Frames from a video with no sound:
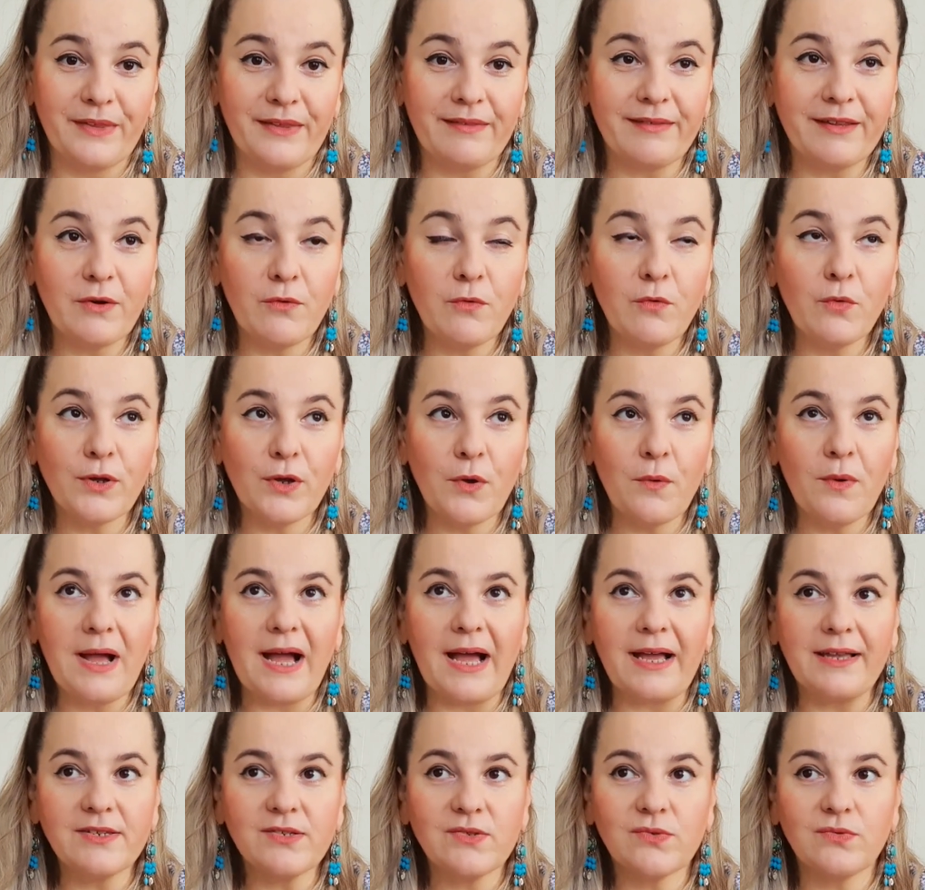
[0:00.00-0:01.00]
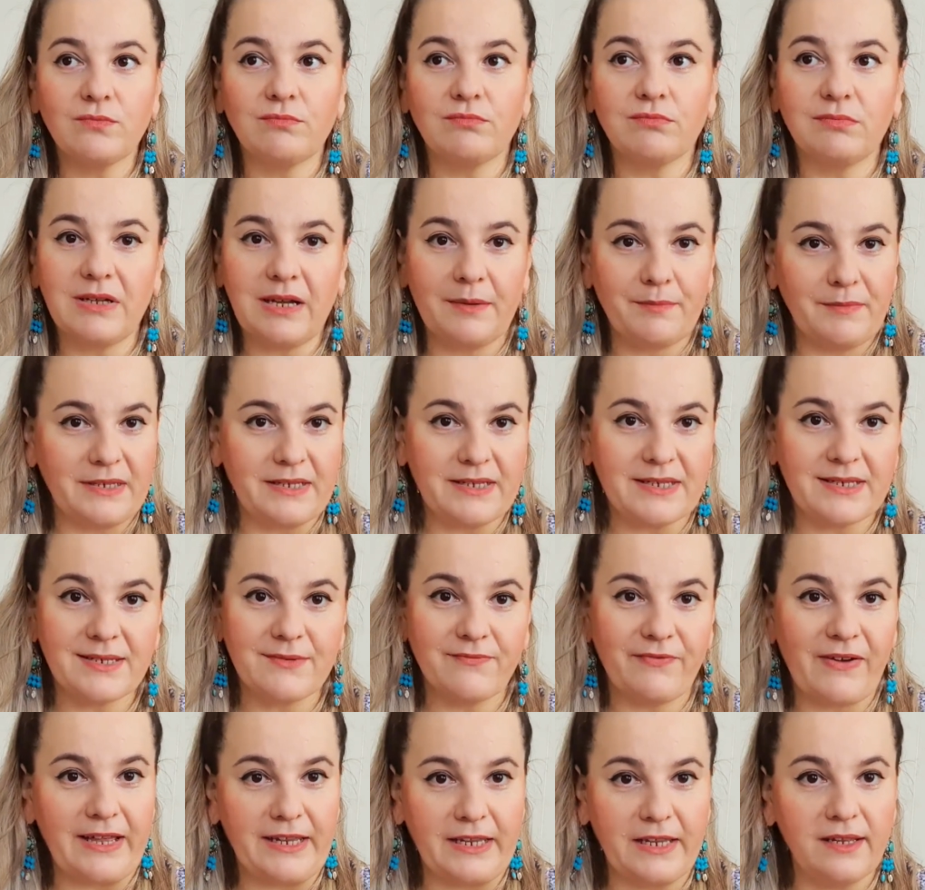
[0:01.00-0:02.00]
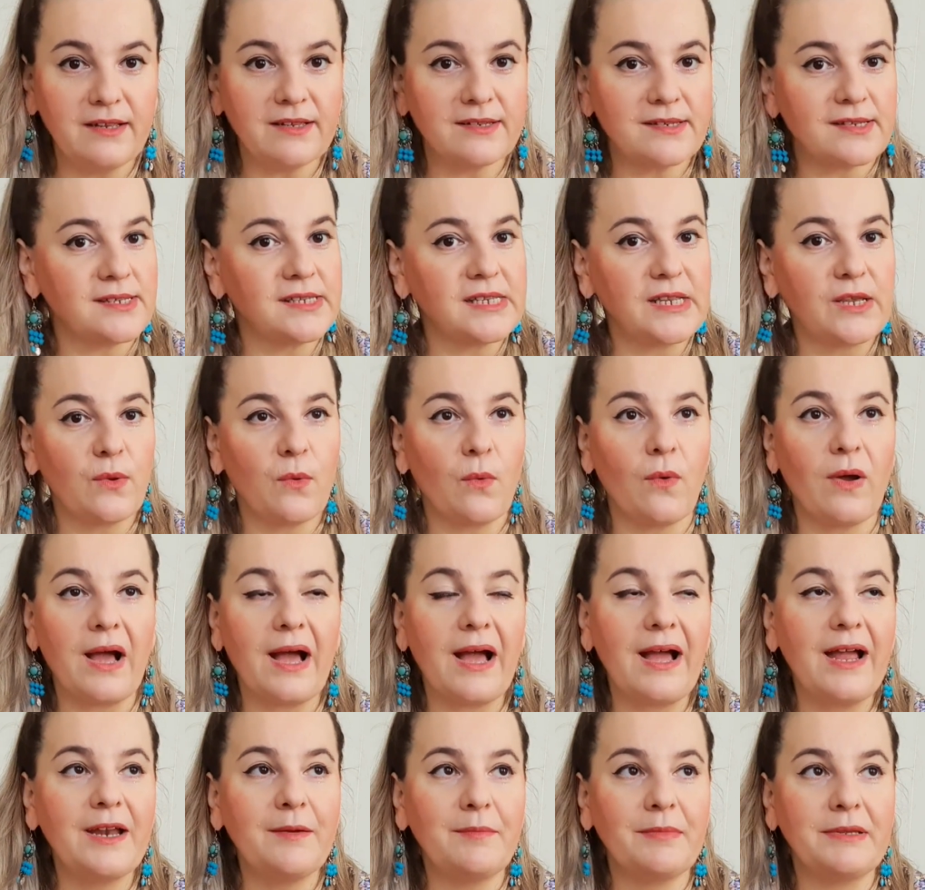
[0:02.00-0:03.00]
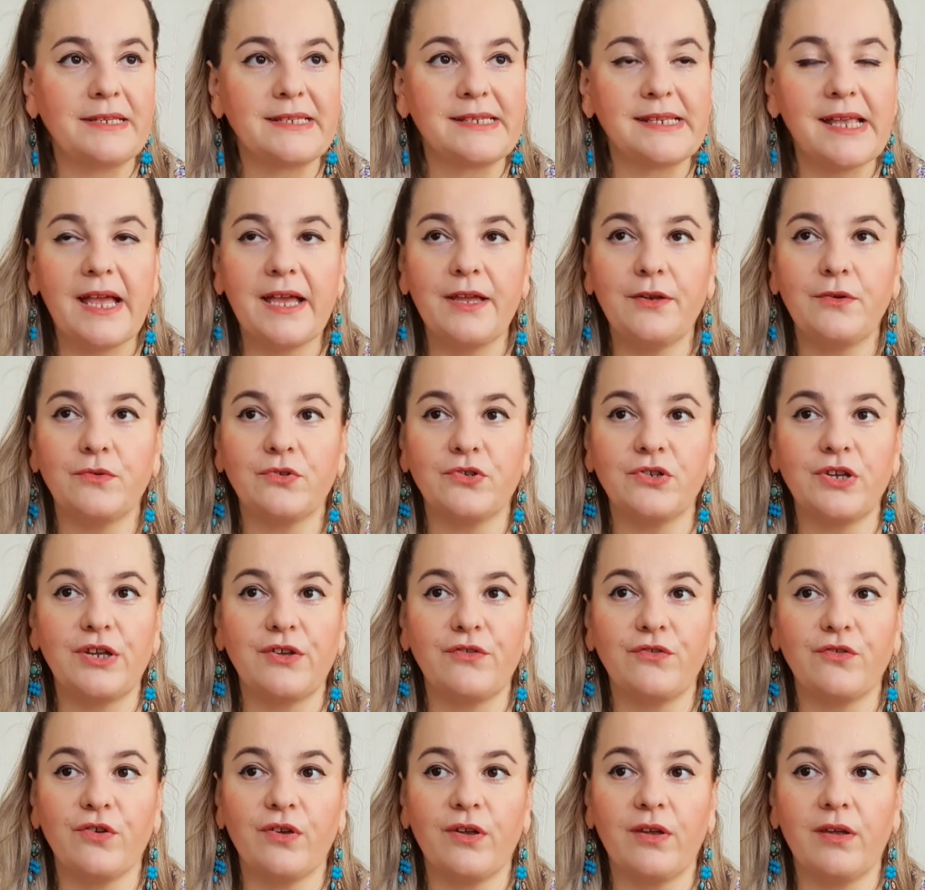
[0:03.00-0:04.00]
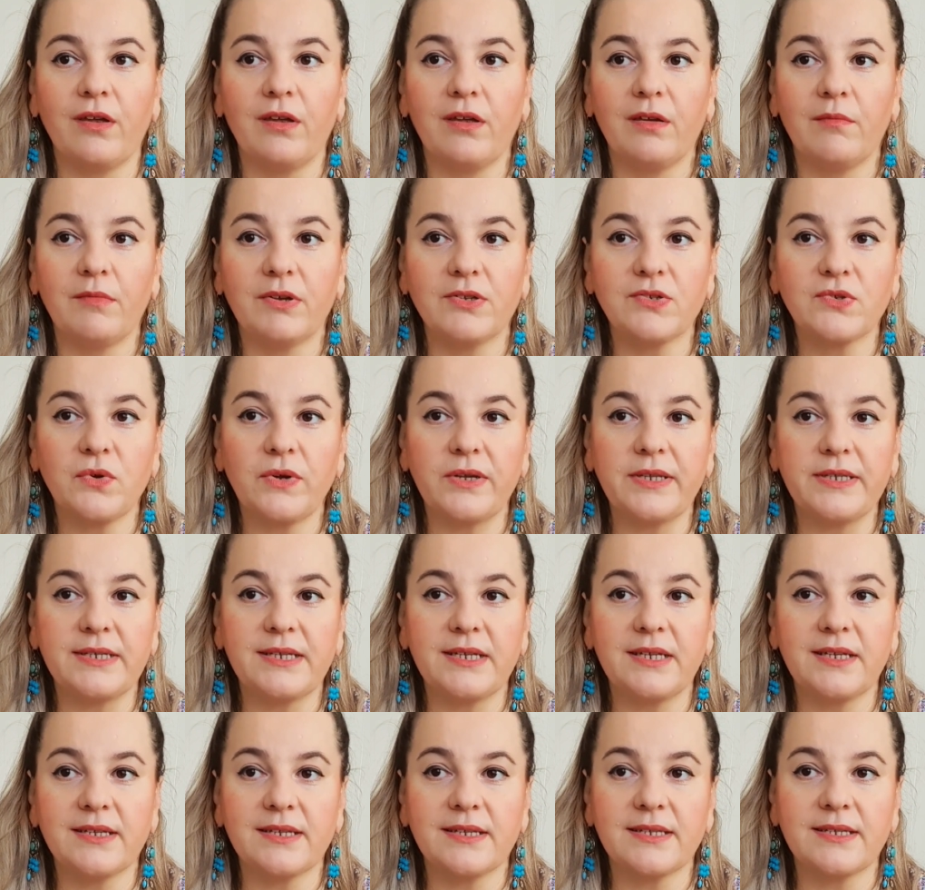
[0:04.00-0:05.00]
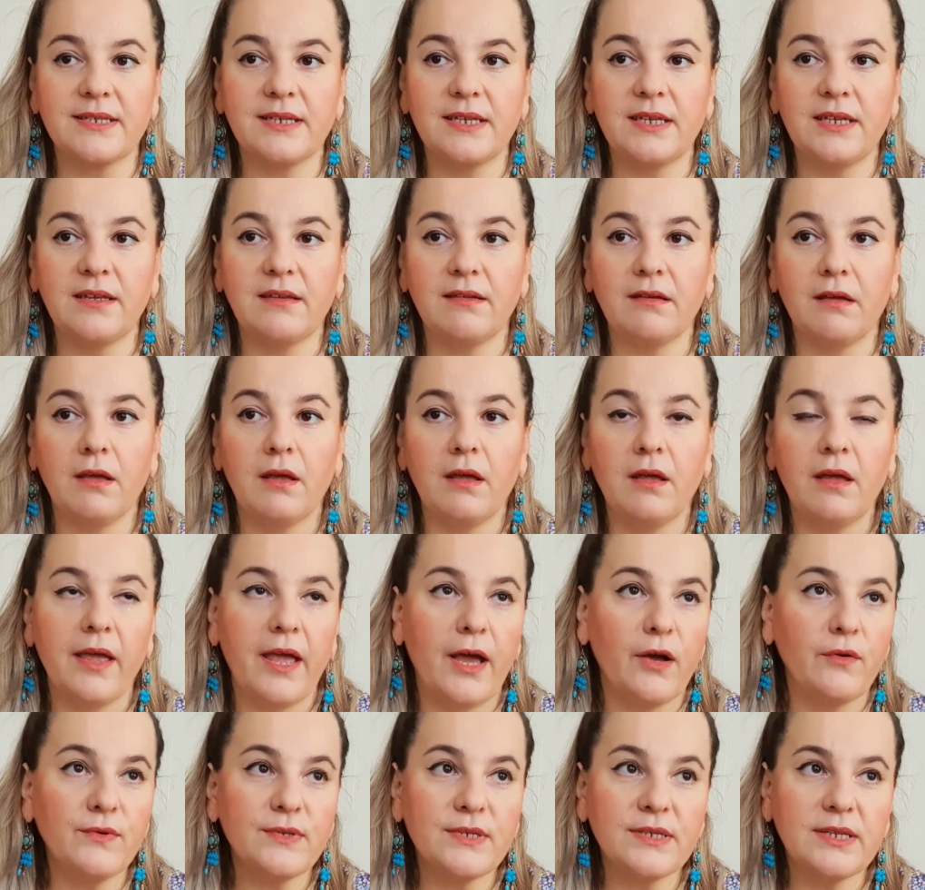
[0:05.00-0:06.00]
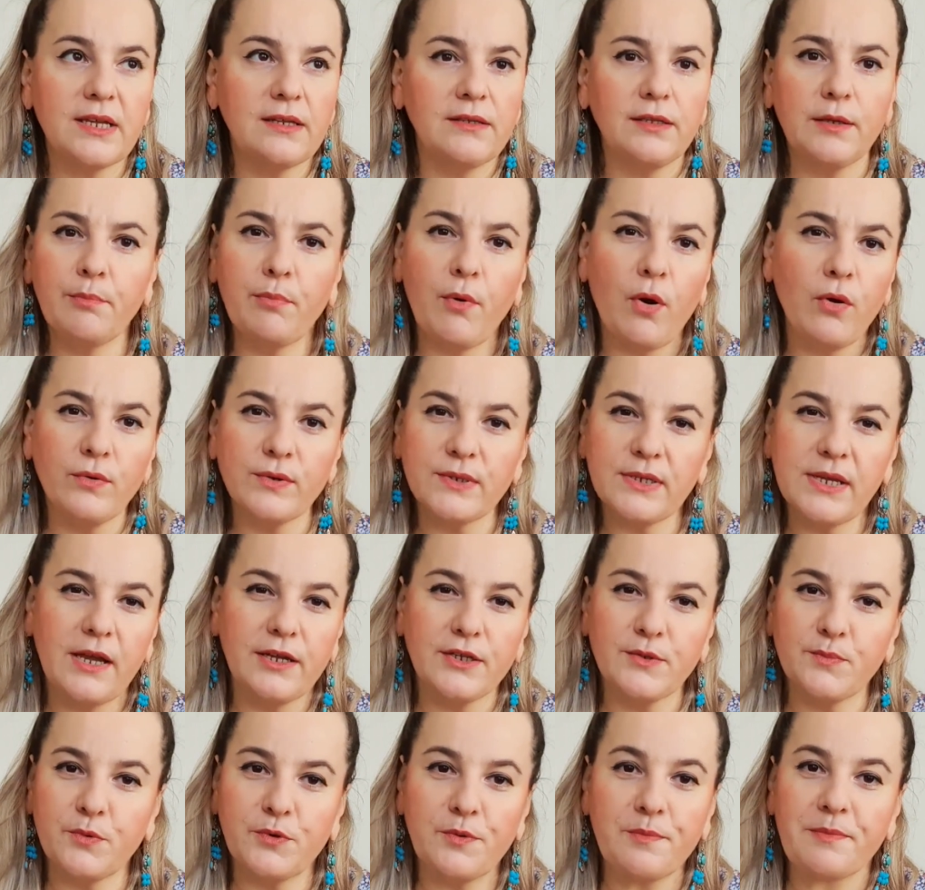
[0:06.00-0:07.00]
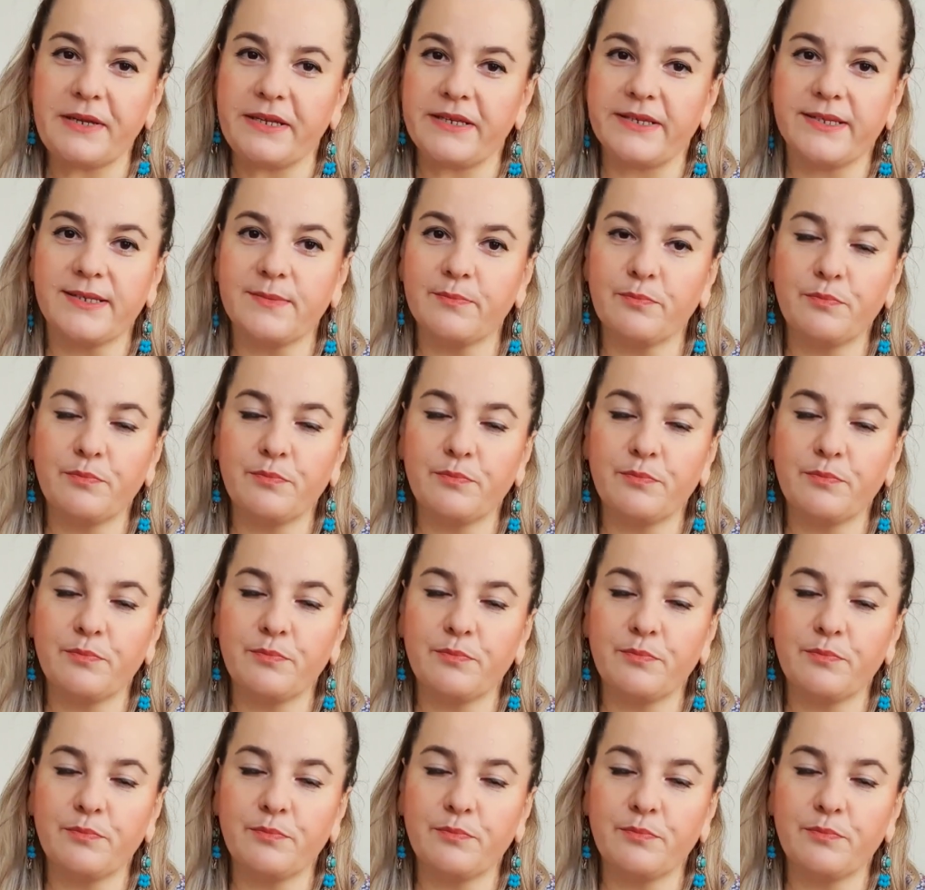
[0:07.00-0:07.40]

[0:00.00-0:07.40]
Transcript: Então, o que eu gasto com as minhas farinhas, assim, low carb, sério, gente, umas coisinhas assim, é uns cento e poucos reais por mês.